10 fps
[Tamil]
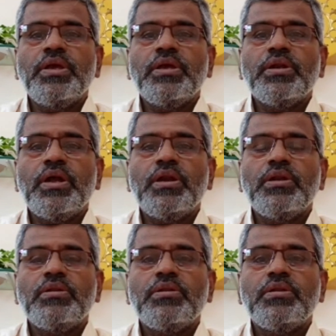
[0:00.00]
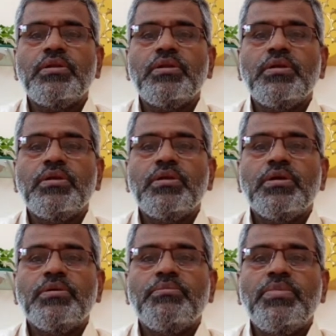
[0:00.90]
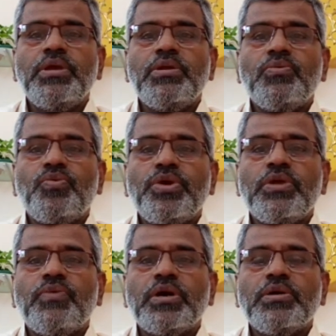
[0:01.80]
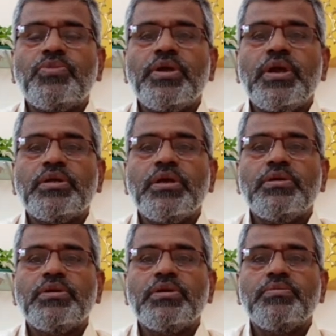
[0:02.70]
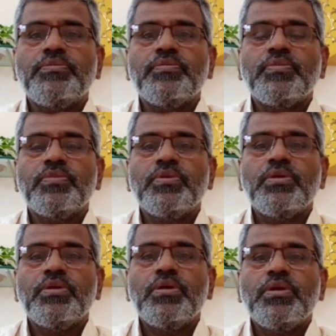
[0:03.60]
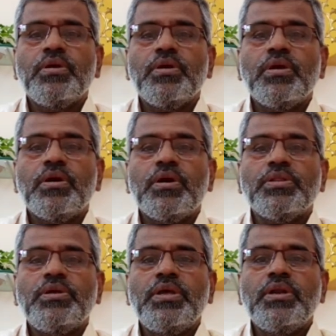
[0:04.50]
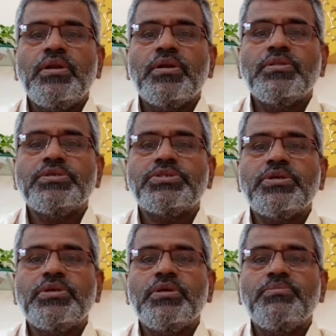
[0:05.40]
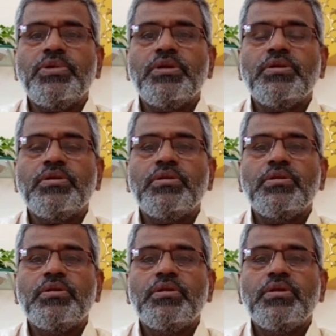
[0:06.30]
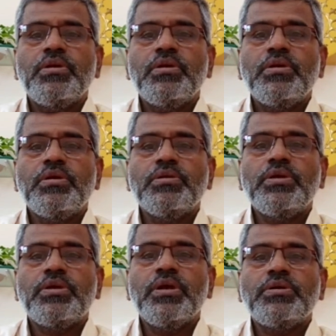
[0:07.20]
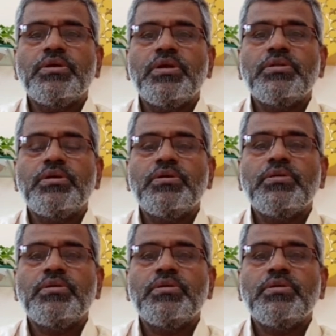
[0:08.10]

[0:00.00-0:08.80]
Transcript: இல்லை என்றால் மீன் உயிர் வாழ முடியாது என்று அந்த நீரில் இருந்த சிறிய மீன் இதை கேட்கின்றது